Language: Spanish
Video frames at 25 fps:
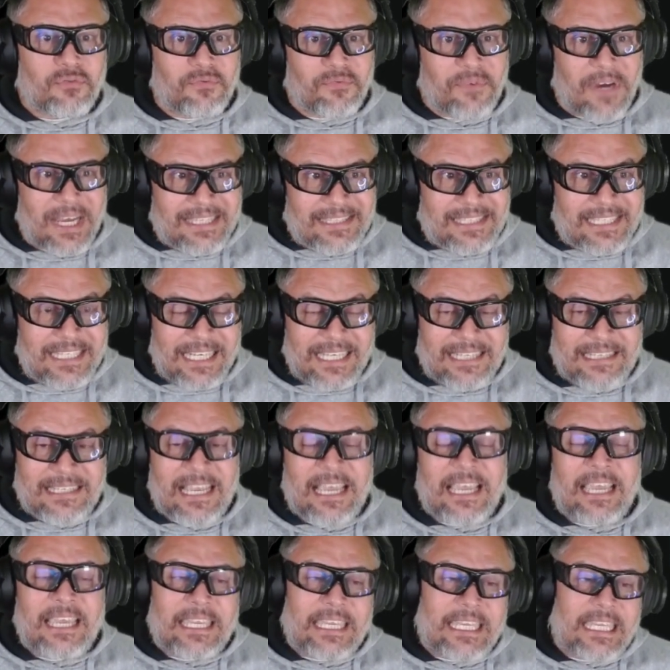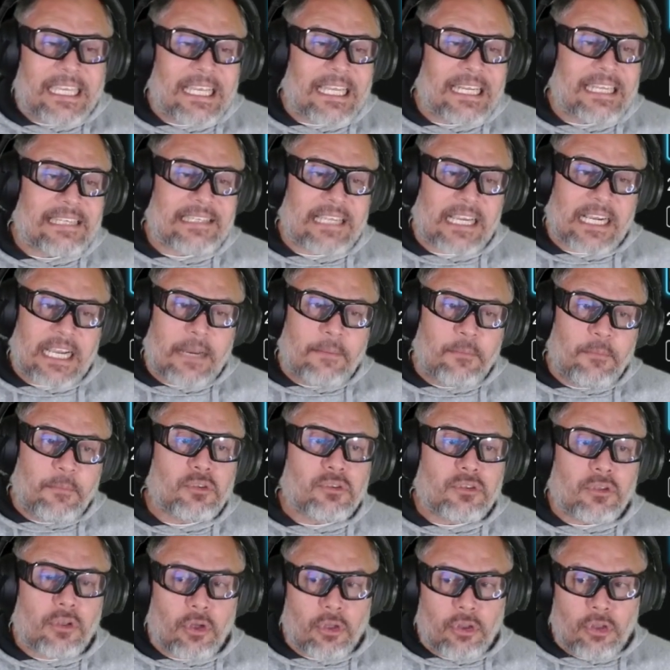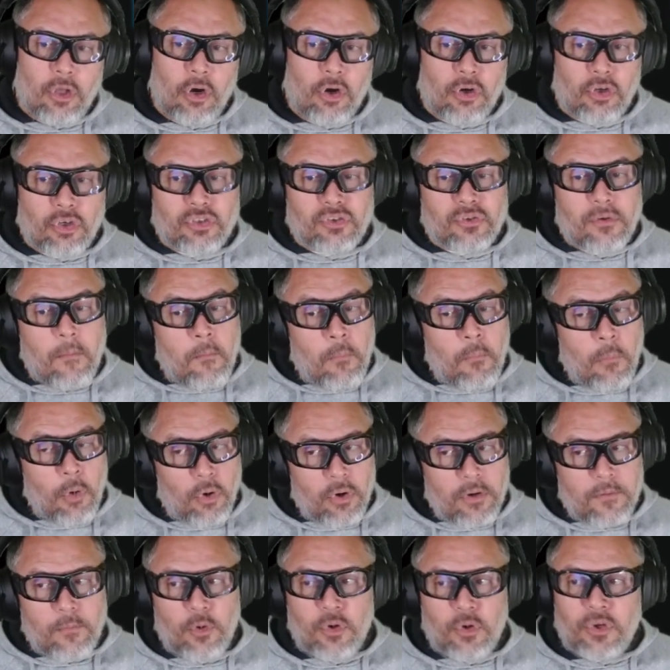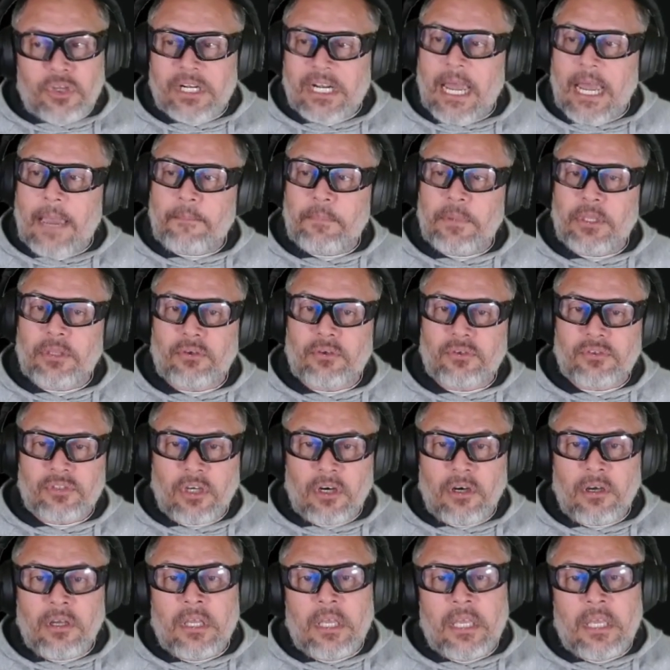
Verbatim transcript: fáciles y que le sacamos los logros muy muy rápidos, ¿no?